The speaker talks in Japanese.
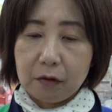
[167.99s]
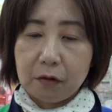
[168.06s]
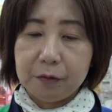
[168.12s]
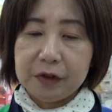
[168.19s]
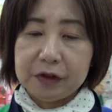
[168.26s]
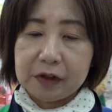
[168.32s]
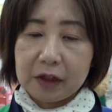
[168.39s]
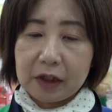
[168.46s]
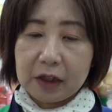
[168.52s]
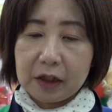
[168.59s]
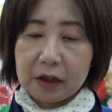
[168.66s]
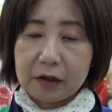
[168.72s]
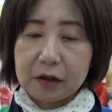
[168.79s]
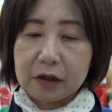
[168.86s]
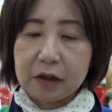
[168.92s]
お
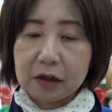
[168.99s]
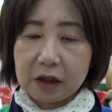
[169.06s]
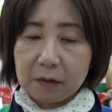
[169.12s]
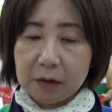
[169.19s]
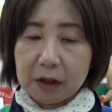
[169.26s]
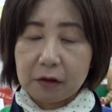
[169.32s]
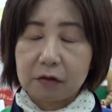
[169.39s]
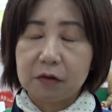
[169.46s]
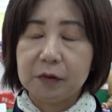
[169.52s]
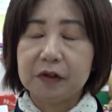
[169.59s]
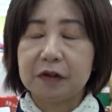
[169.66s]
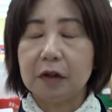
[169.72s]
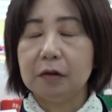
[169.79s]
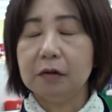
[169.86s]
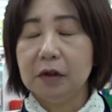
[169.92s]
店に来て、まあ、組
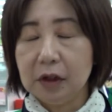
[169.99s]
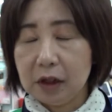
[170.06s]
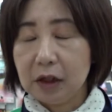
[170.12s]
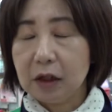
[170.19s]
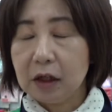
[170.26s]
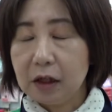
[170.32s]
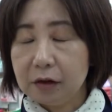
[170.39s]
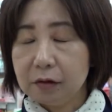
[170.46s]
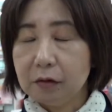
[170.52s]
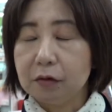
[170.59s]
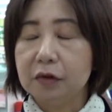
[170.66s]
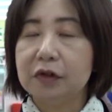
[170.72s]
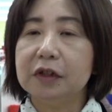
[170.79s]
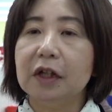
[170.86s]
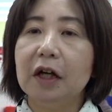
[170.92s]
合さんのねあのお
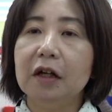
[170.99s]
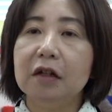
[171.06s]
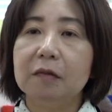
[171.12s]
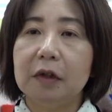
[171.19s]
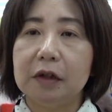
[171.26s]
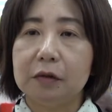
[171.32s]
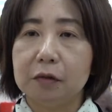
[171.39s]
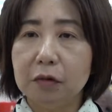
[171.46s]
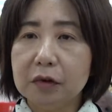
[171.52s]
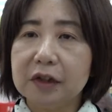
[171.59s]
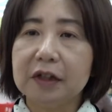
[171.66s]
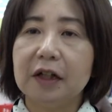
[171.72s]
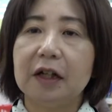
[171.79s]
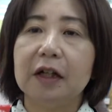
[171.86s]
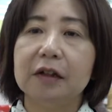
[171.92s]
口に入るまですごく
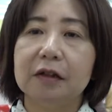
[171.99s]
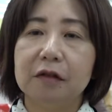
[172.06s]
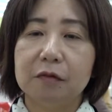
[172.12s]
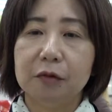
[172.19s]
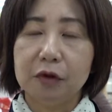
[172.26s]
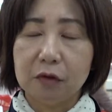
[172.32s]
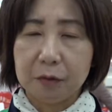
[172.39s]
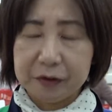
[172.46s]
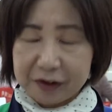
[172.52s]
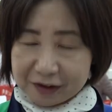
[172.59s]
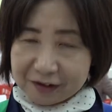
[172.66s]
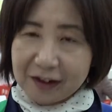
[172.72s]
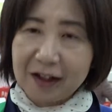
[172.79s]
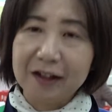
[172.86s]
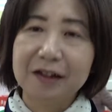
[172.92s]
手がかかってるものを
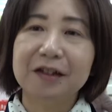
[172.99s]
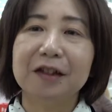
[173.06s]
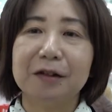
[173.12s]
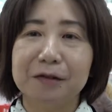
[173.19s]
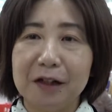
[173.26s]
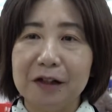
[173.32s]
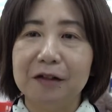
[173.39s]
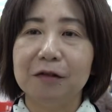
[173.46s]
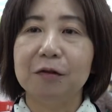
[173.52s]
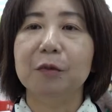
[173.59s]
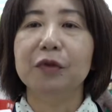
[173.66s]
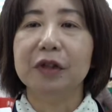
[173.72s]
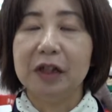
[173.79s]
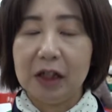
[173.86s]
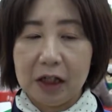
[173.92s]
絶対廃棄したくないって
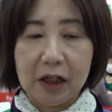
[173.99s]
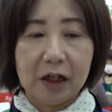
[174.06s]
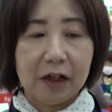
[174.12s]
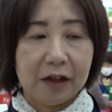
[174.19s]
思いで